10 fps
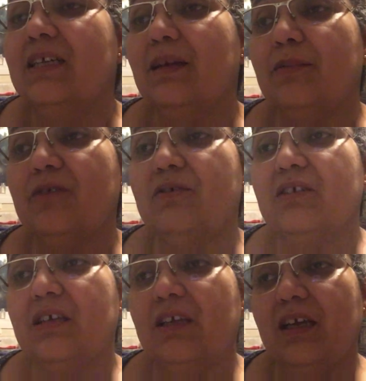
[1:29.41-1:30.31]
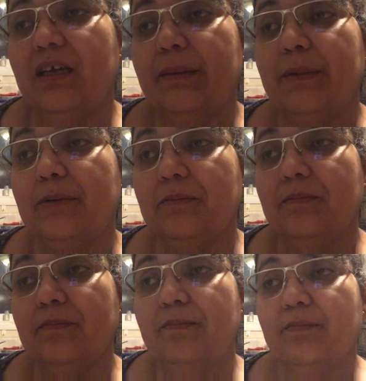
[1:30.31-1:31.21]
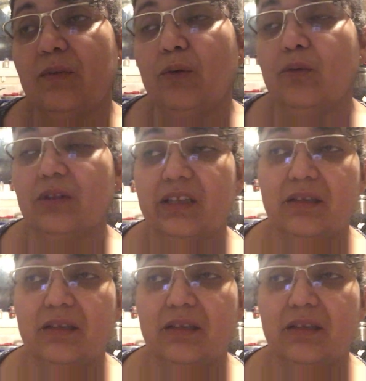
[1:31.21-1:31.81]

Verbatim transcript: Tem pessoas que quebram ou